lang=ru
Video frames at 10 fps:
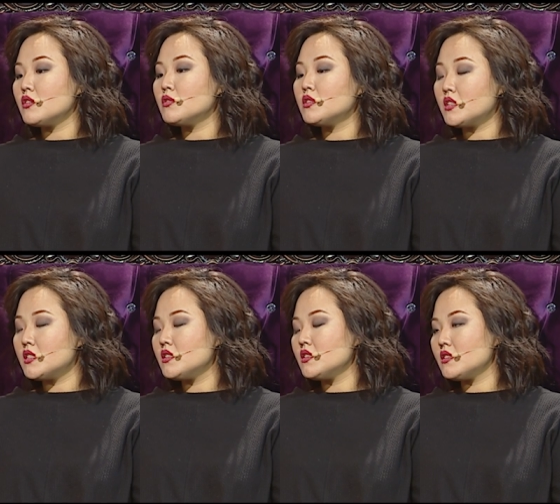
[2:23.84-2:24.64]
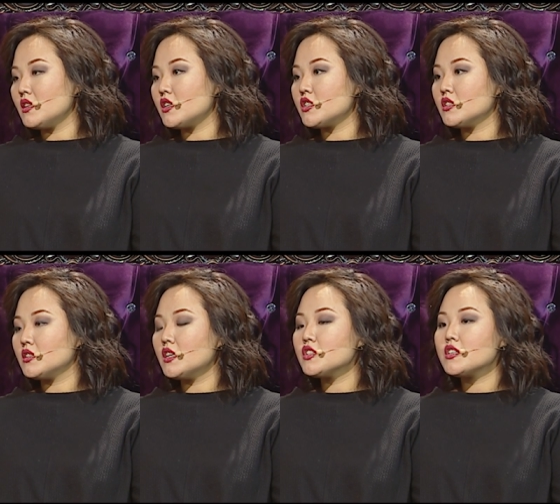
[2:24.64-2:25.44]
от 30 и
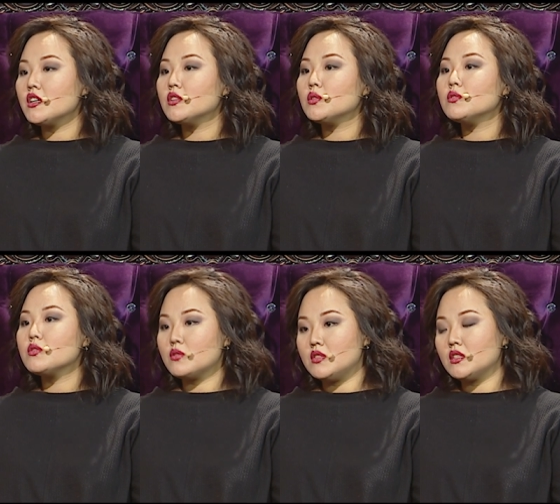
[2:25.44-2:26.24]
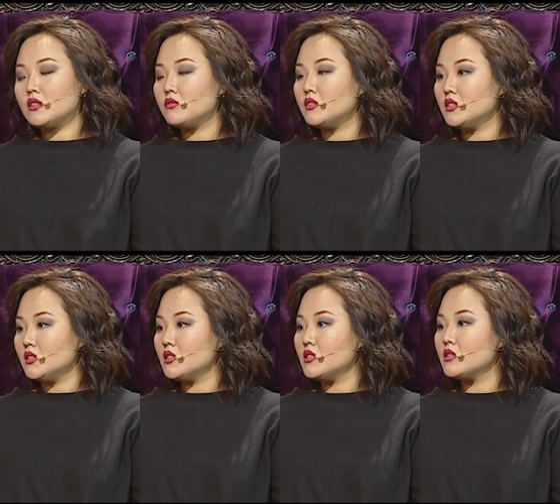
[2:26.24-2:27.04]
старше. Также я готовлю студентов
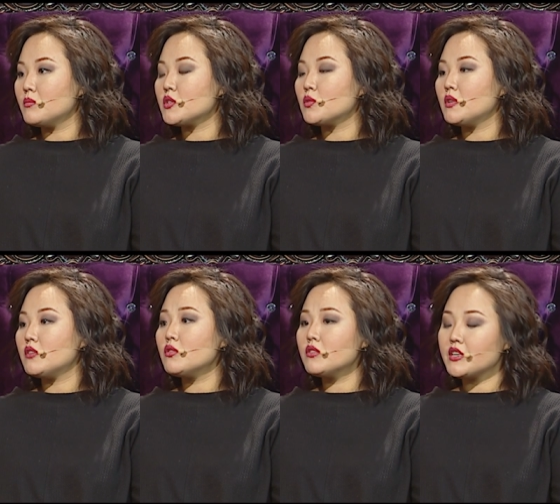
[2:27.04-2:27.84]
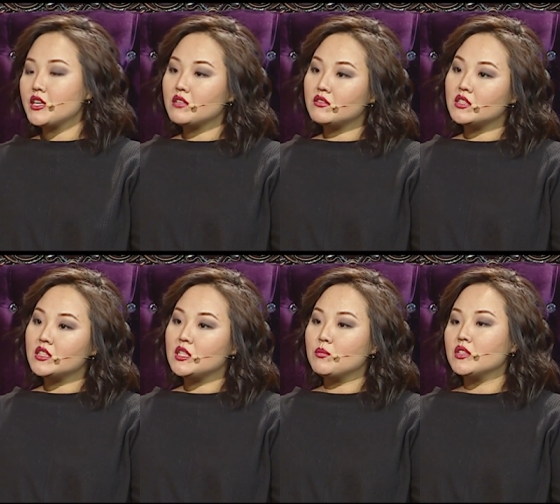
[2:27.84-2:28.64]
к э, поступлению
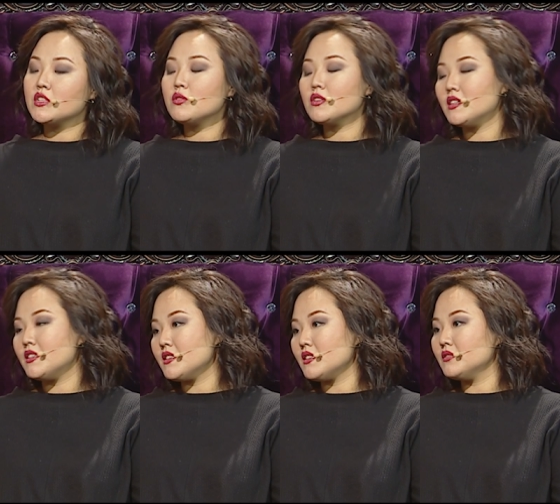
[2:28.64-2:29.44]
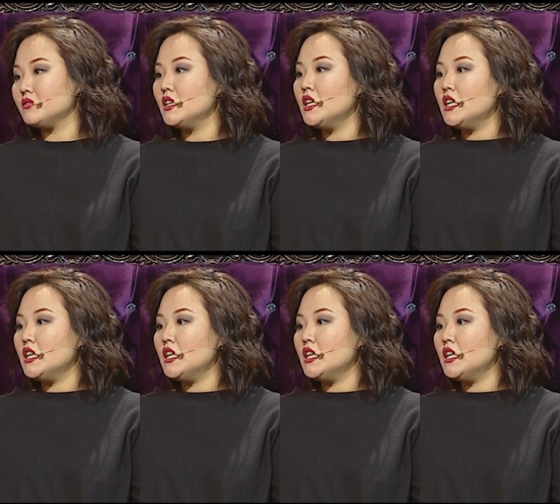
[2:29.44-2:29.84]
Жоргенева, либо на журналистов.